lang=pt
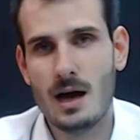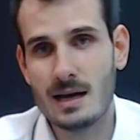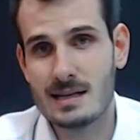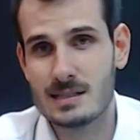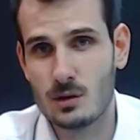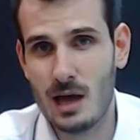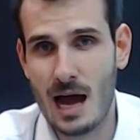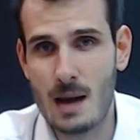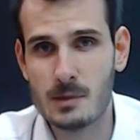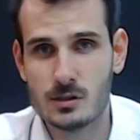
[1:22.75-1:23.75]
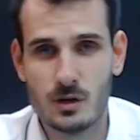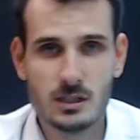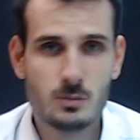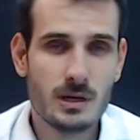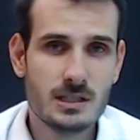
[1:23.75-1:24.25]
a questão da Amazon né,
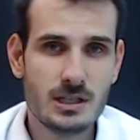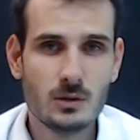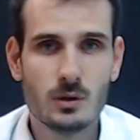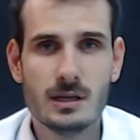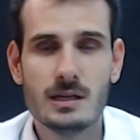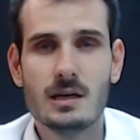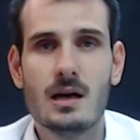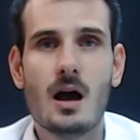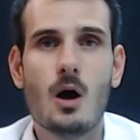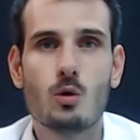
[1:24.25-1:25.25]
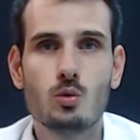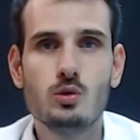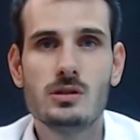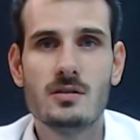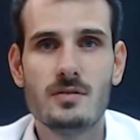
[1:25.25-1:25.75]
expandindo aí
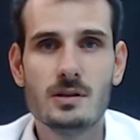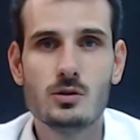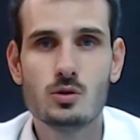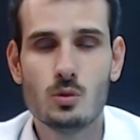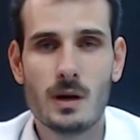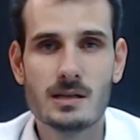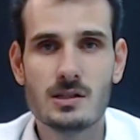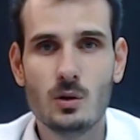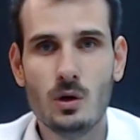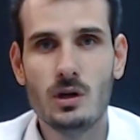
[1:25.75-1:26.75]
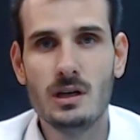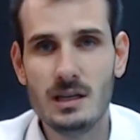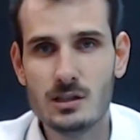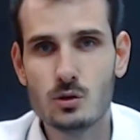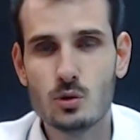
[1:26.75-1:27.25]
alguns serviços no Brasil
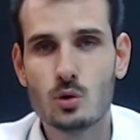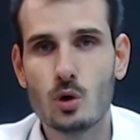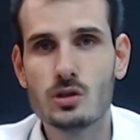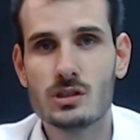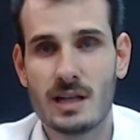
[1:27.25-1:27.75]
e isso trouxe,